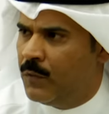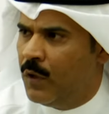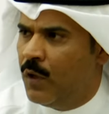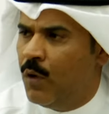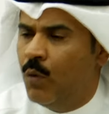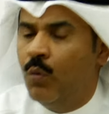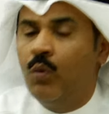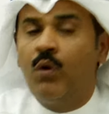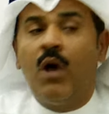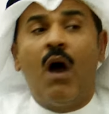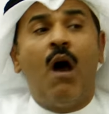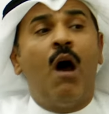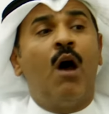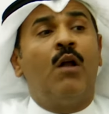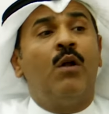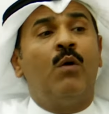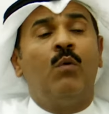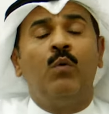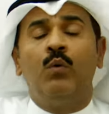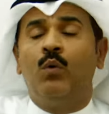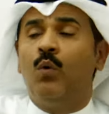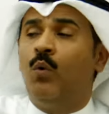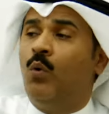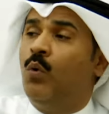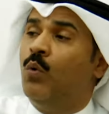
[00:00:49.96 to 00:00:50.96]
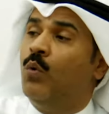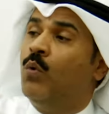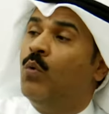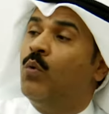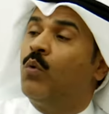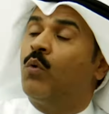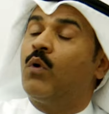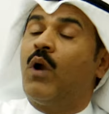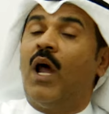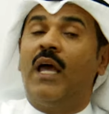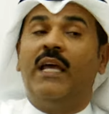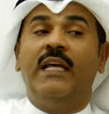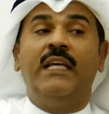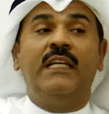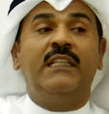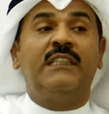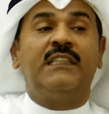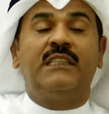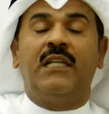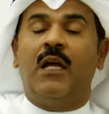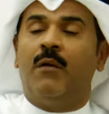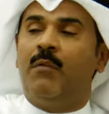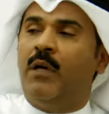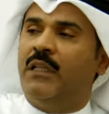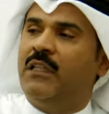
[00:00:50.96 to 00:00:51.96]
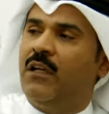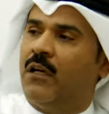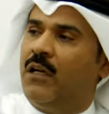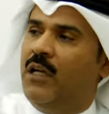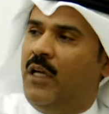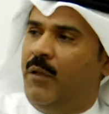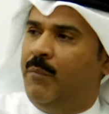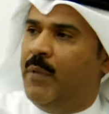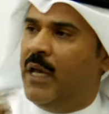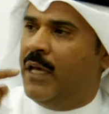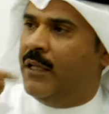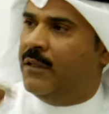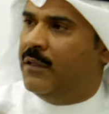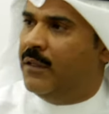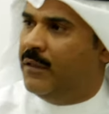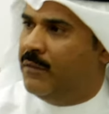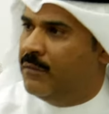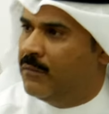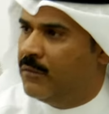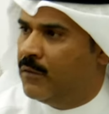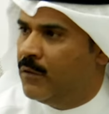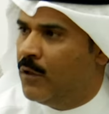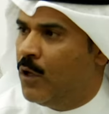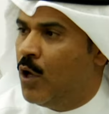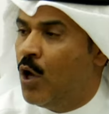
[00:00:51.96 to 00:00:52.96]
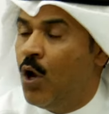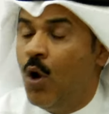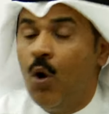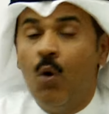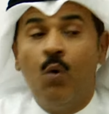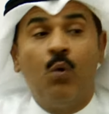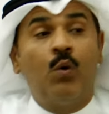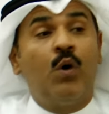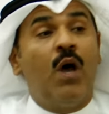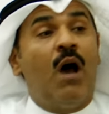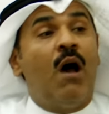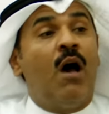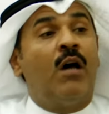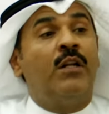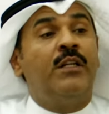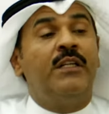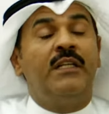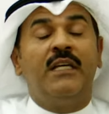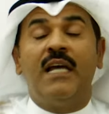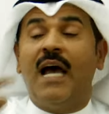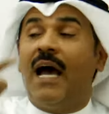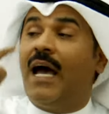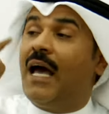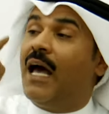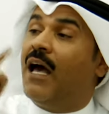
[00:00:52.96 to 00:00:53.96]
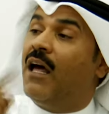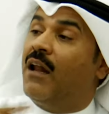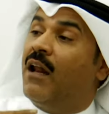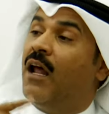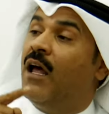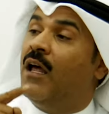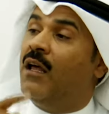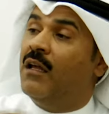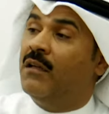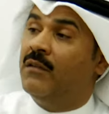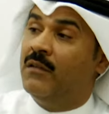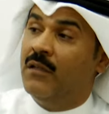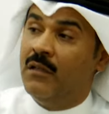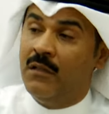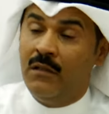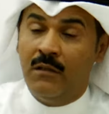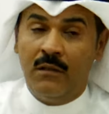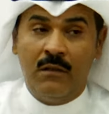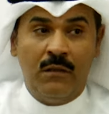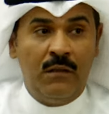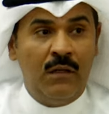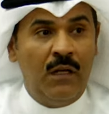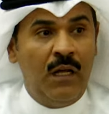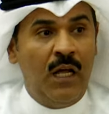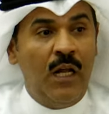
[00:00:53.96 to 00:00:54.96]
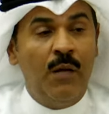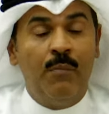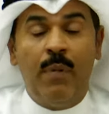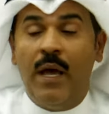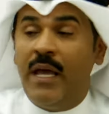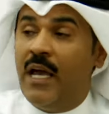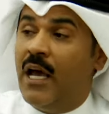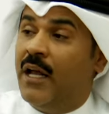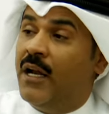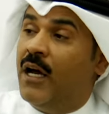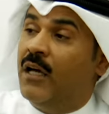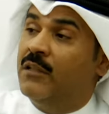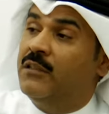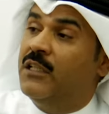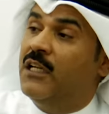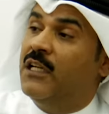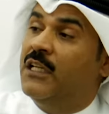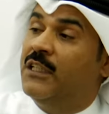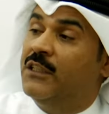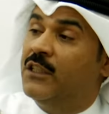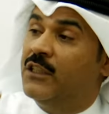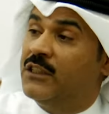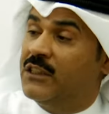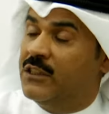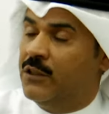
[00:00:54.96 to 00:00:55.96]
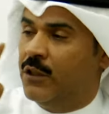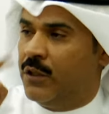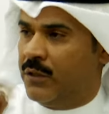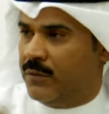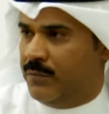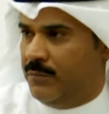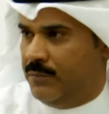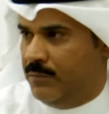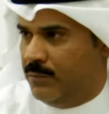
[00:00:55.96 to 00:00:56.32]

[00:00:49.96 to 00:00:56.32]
وكانوا يقولون رئيسنا بدر الحميدي وكان يقرأ البيانات اللي تصدر